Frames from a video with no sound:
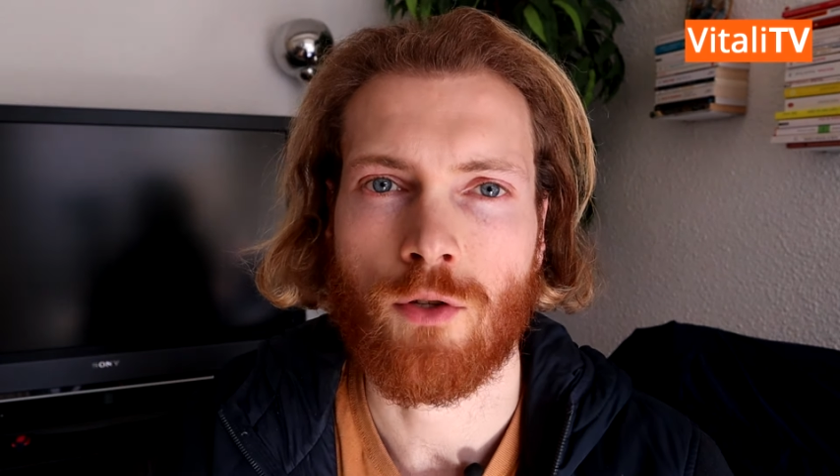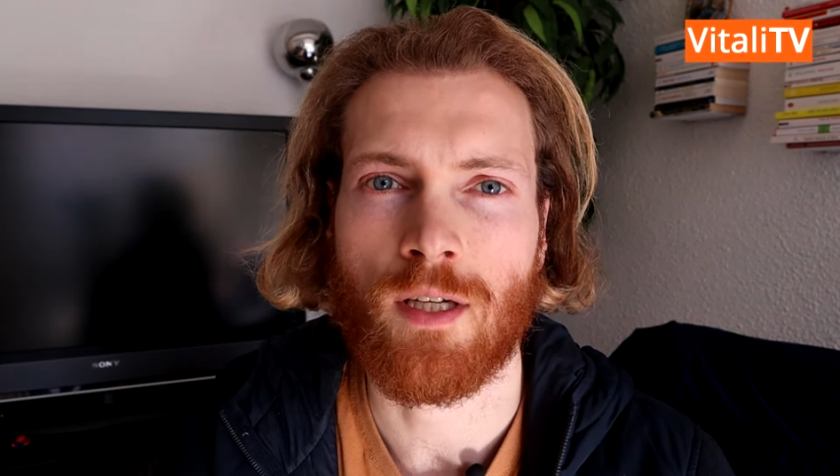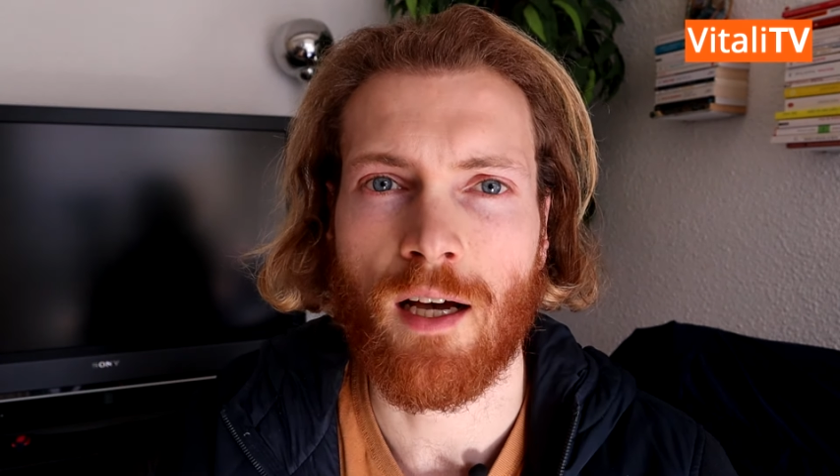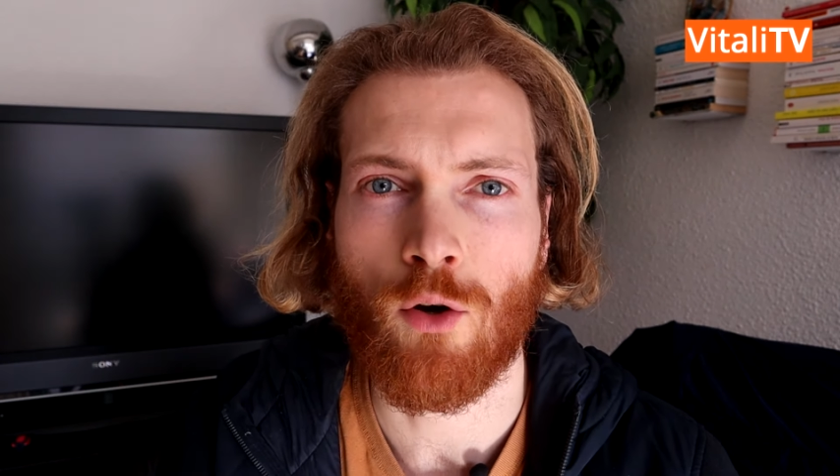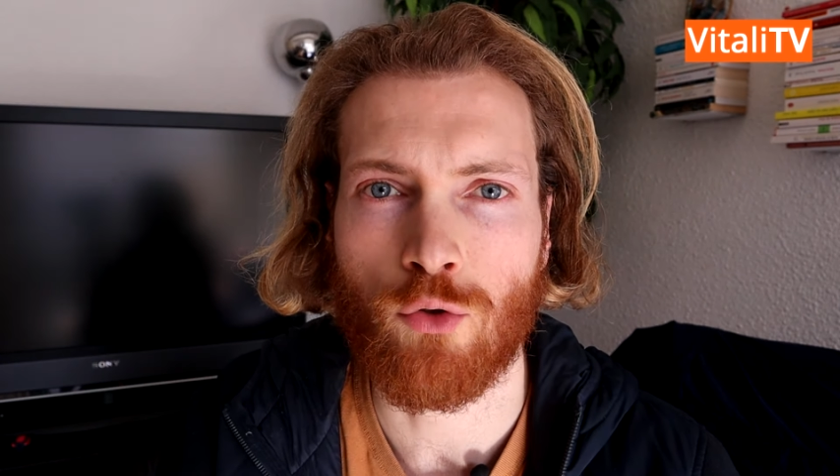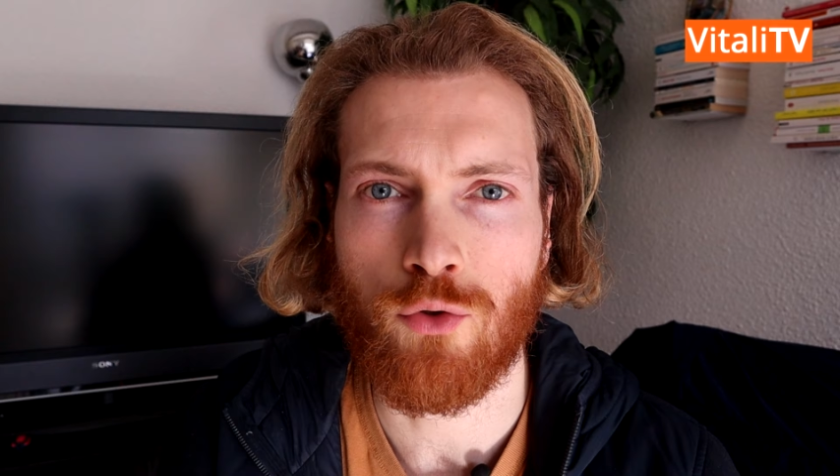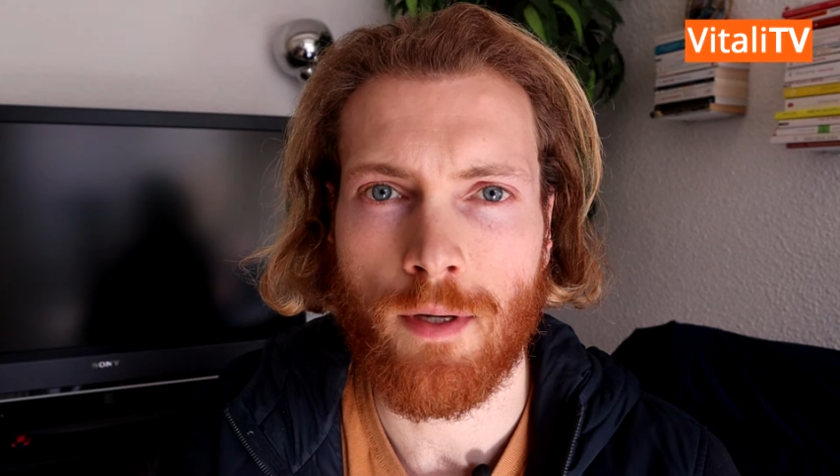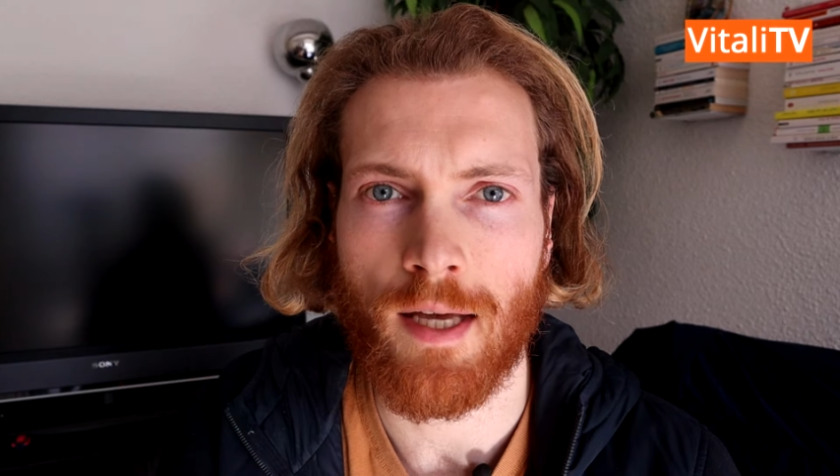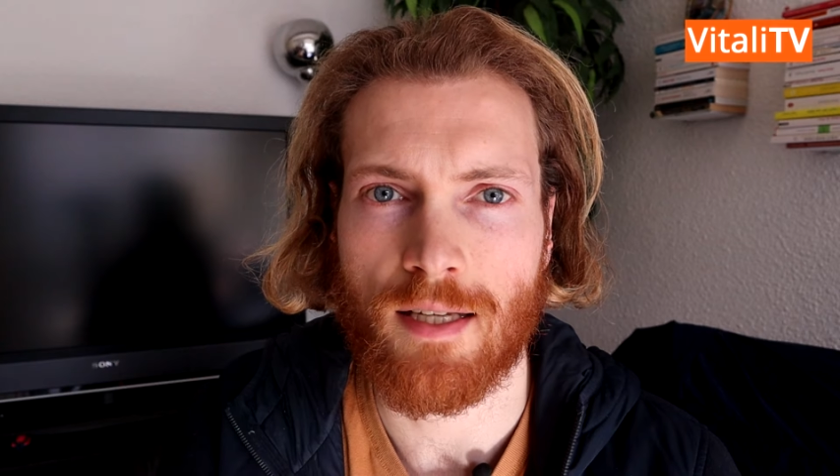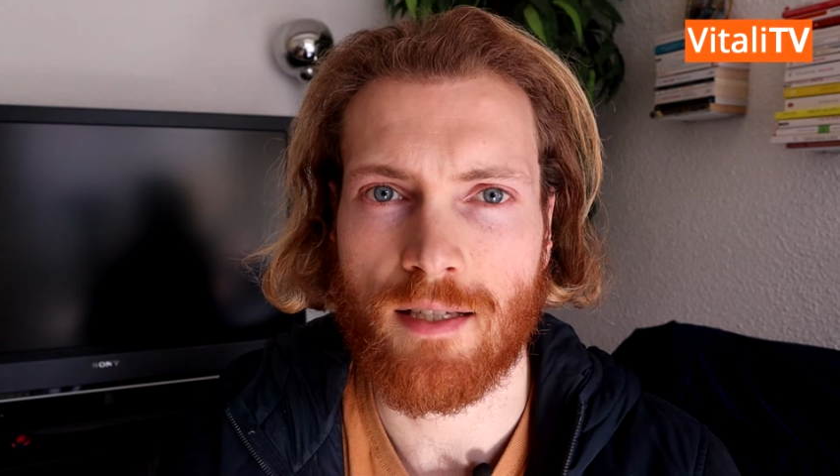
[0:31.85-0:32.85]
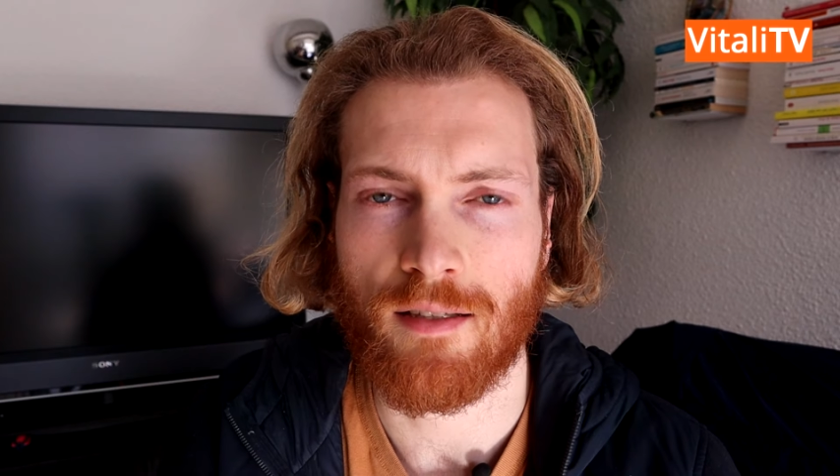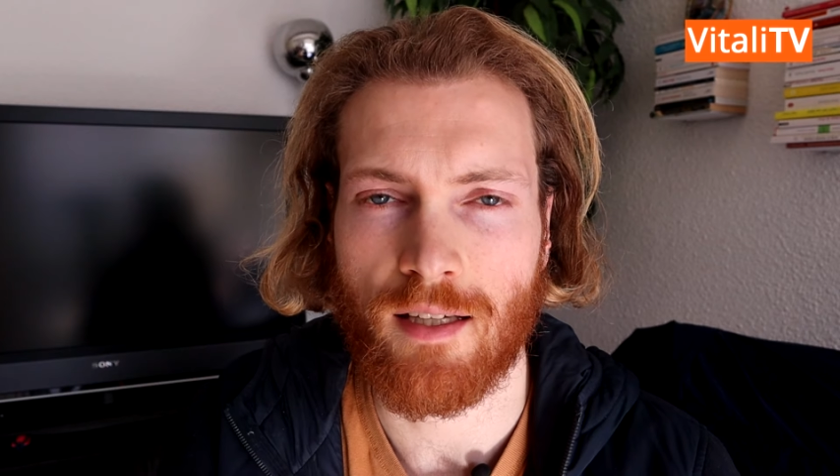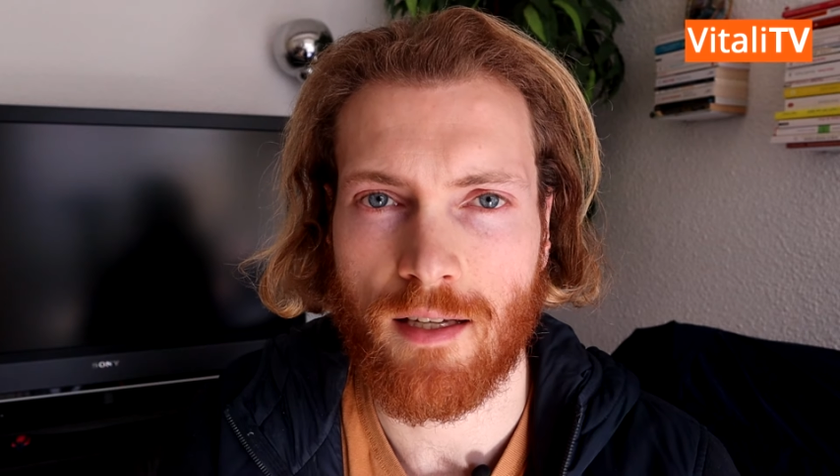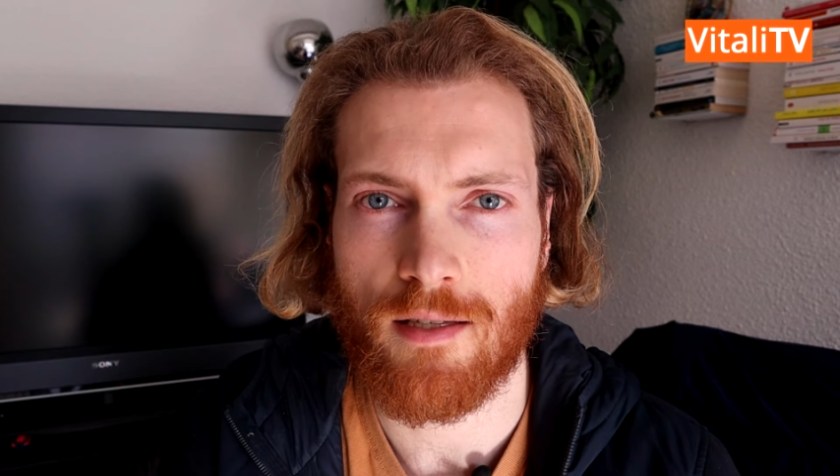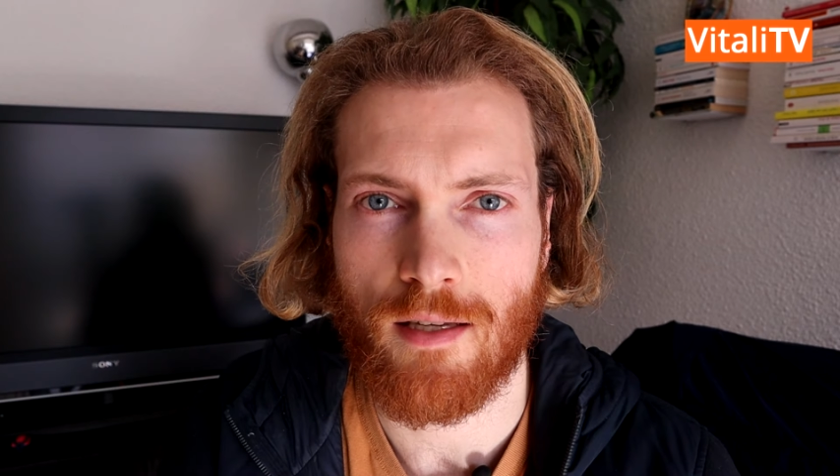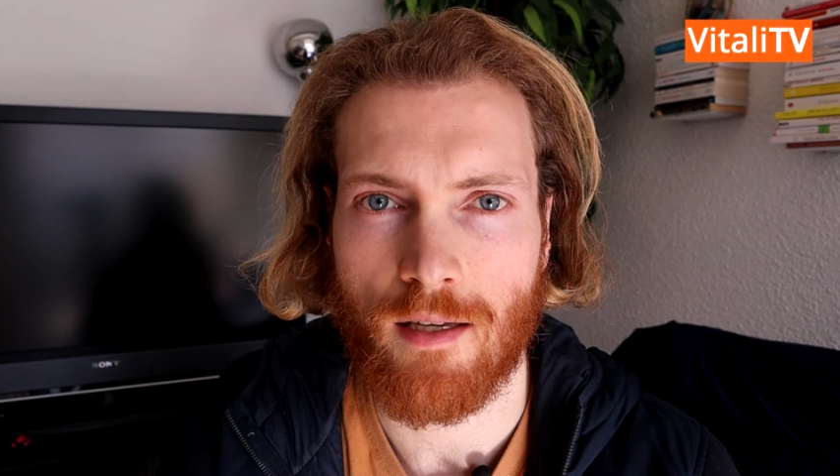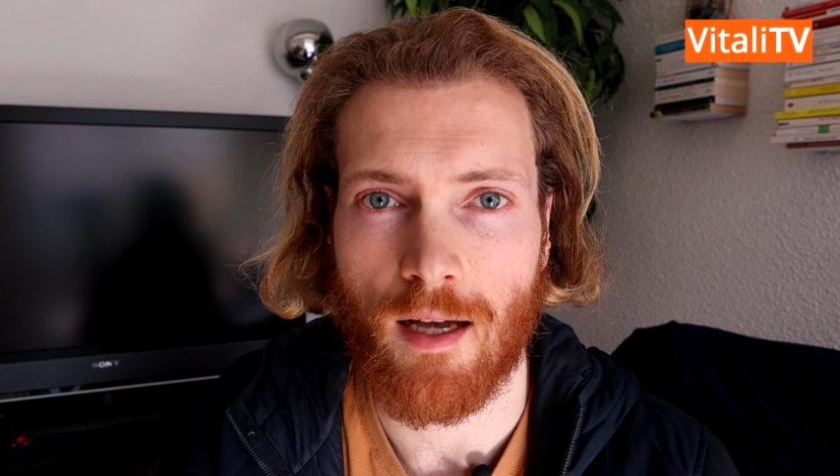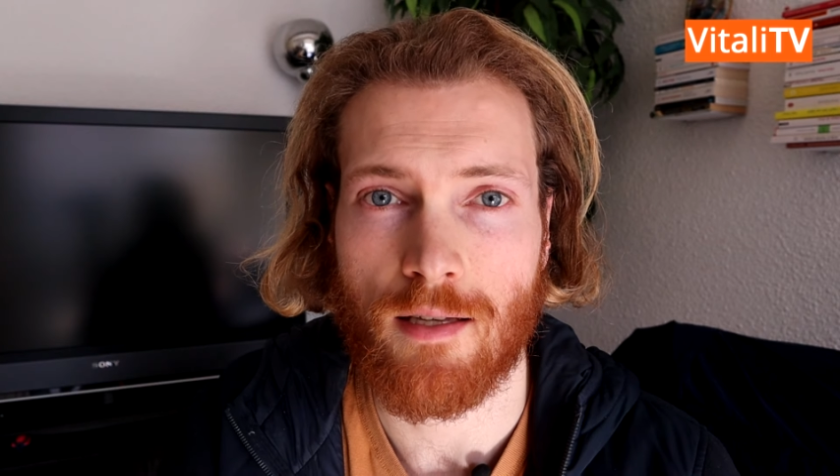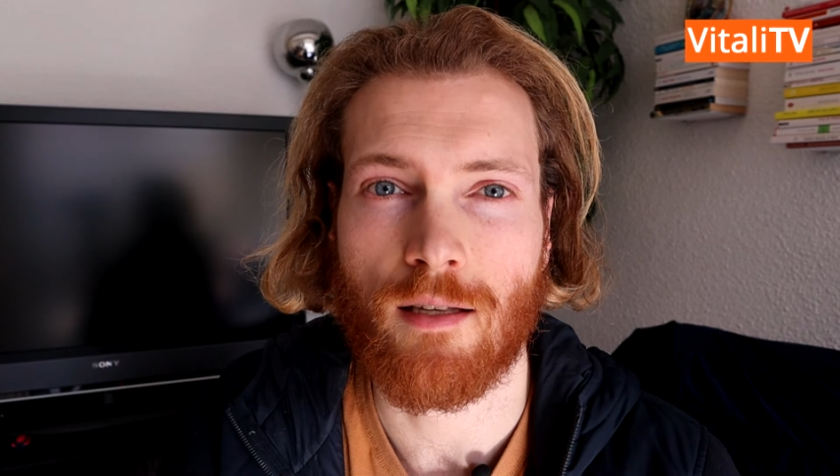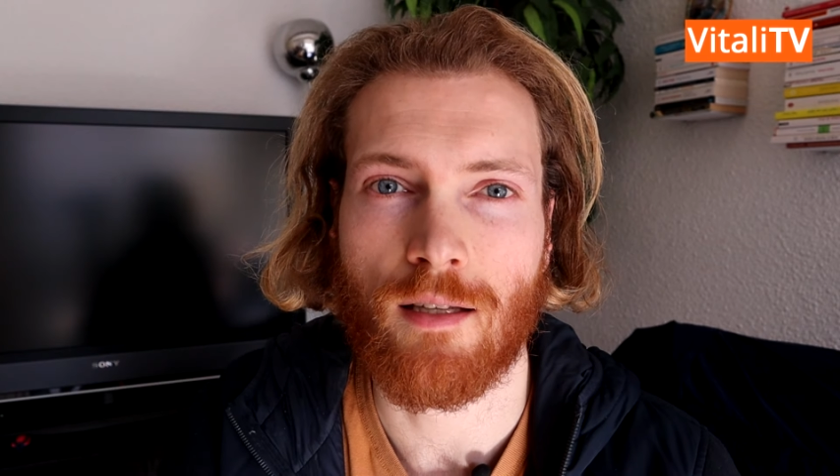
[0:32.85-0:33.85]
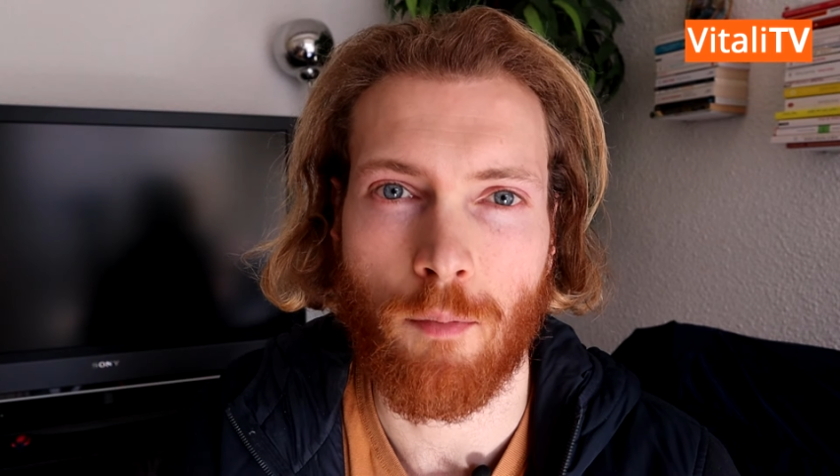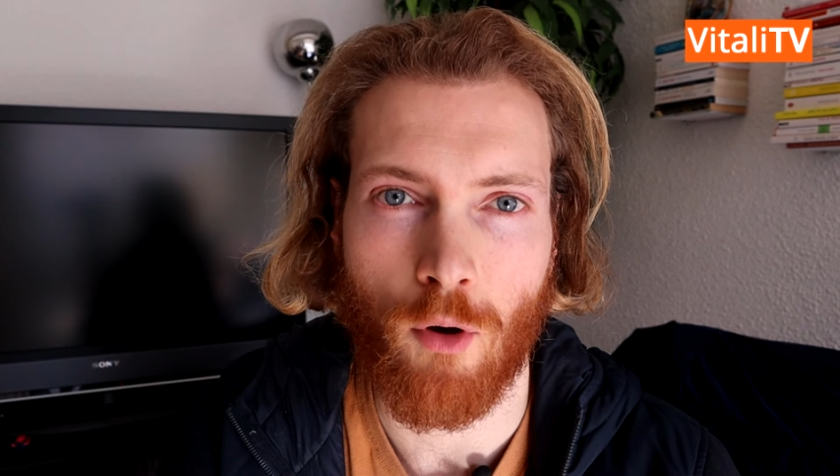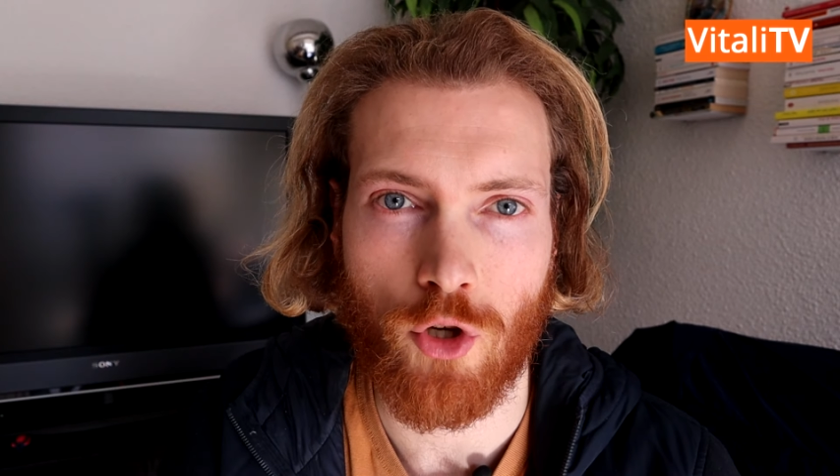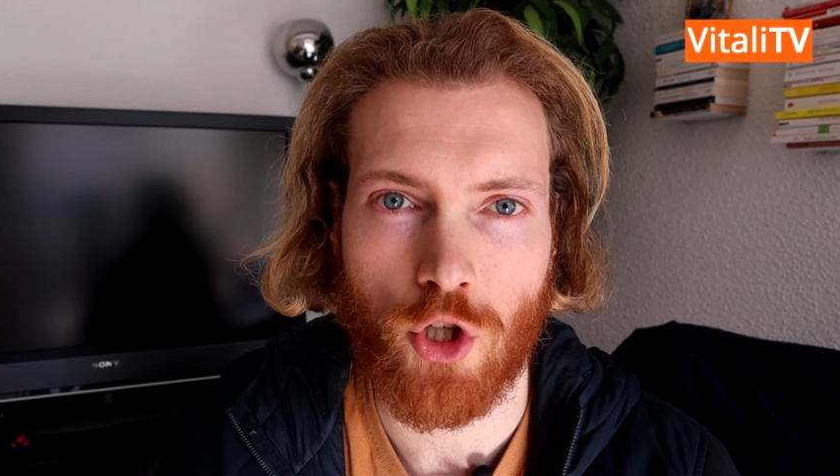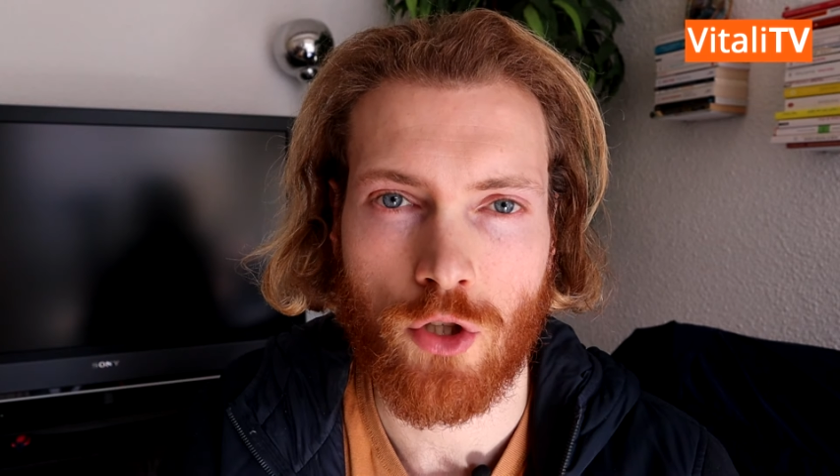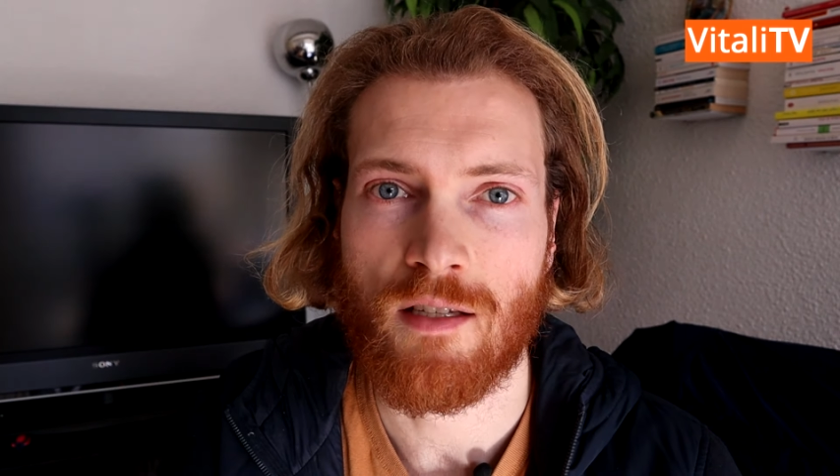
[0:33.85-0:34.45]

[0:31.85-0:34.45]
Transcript: ce qui l'a conduit à s'intéresser à cette approche,